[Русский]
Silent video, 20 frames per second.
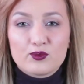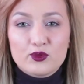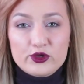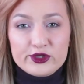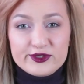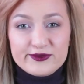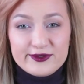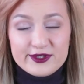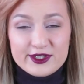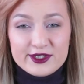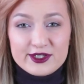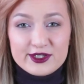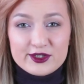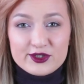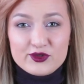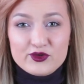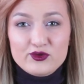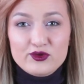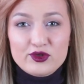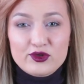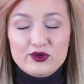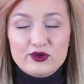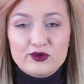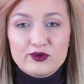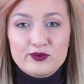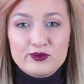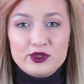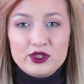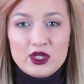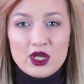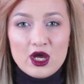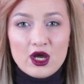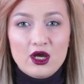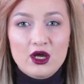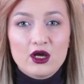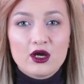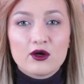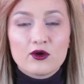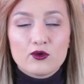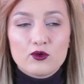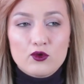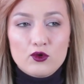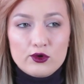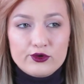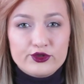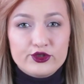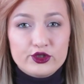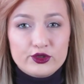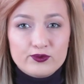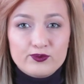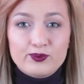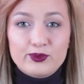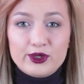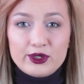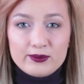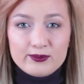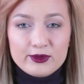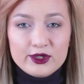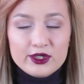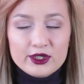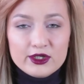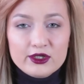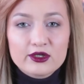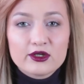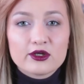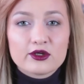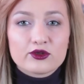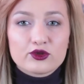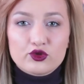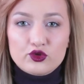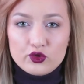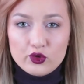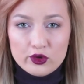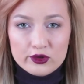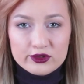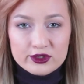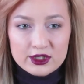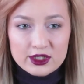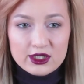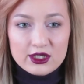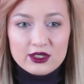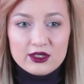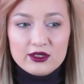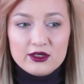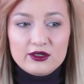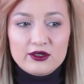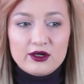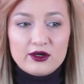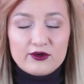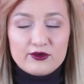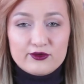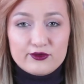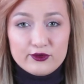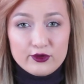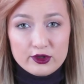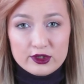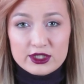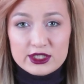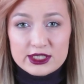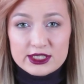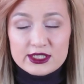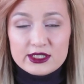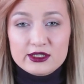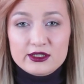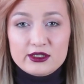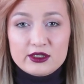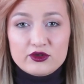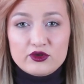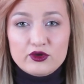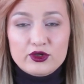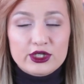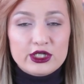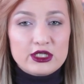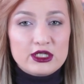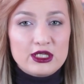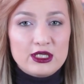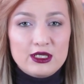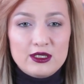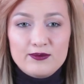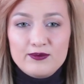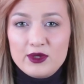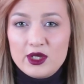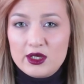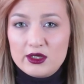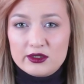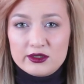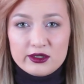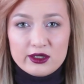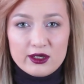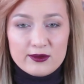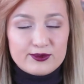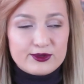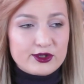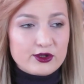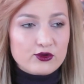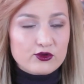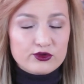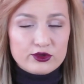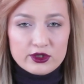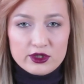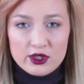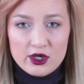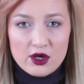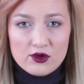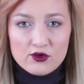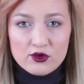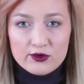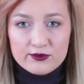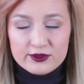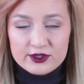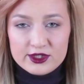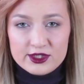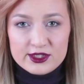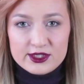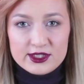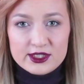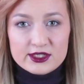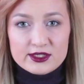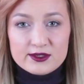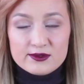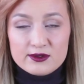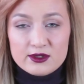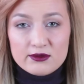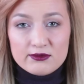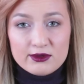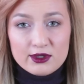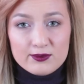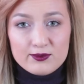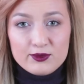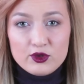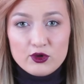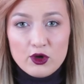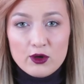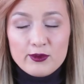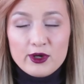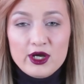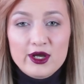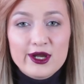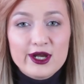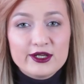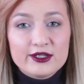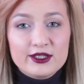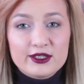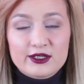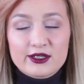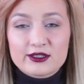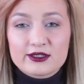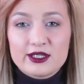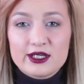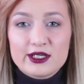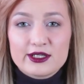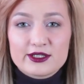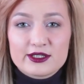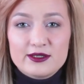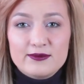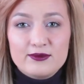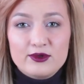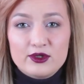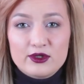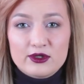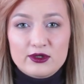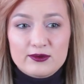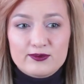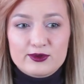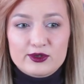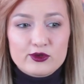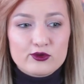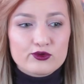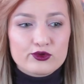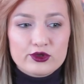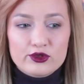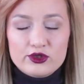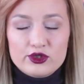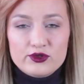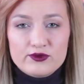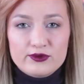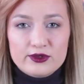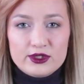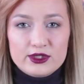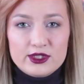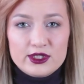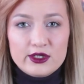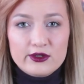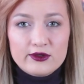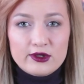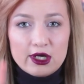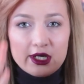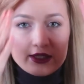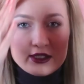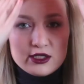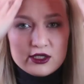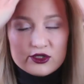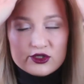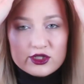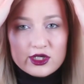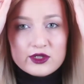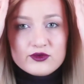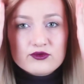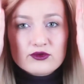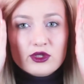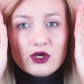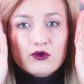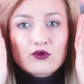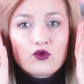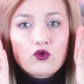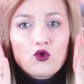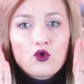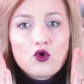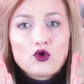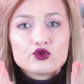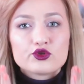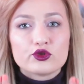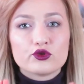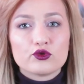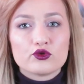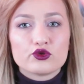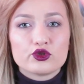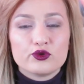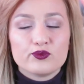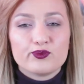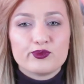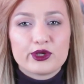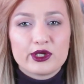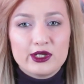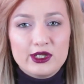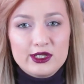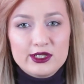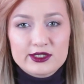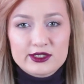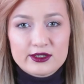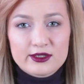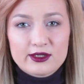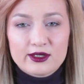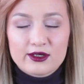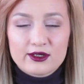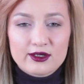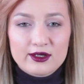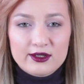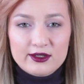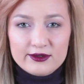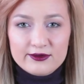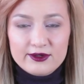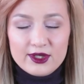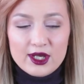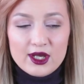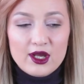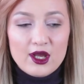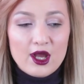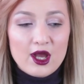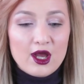По своей текстуре у меня очень прямые, тонкие волосы, которые не имеют абсолютно никакого естественного объема, и когда я с ними абсолютно ничего не делаю, они лежат вот так очень-очень прилизанно к голове.